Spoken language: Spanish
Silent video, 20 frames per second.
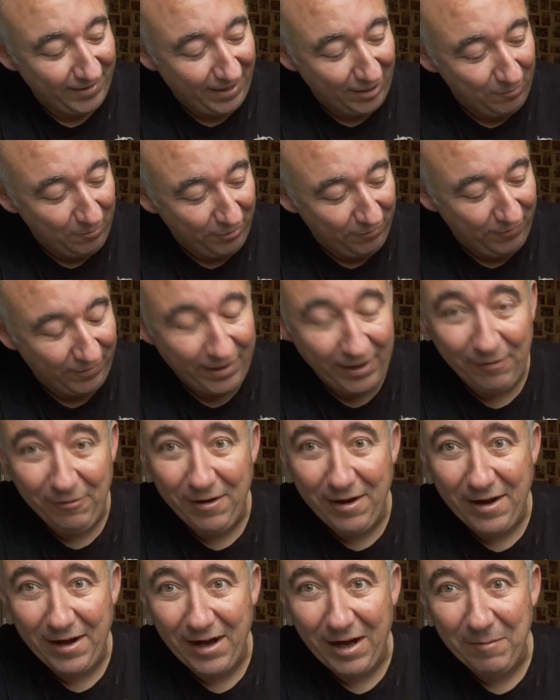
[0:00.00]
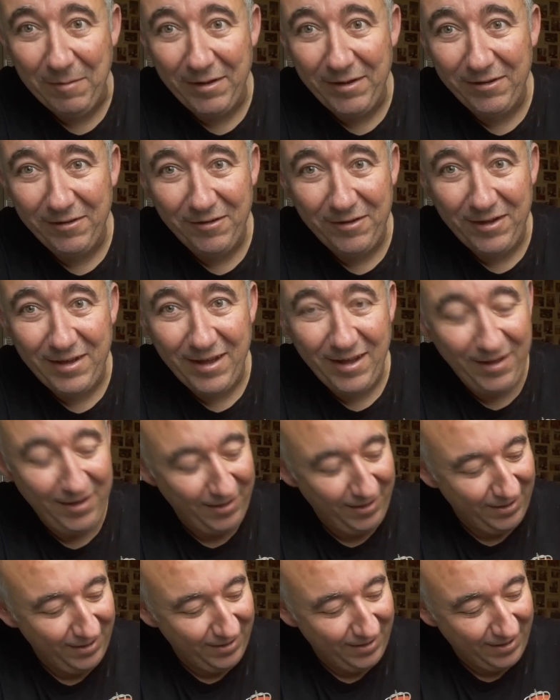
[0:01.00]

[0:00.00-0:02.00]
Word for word: ya lo modificaron en el reglamento y ya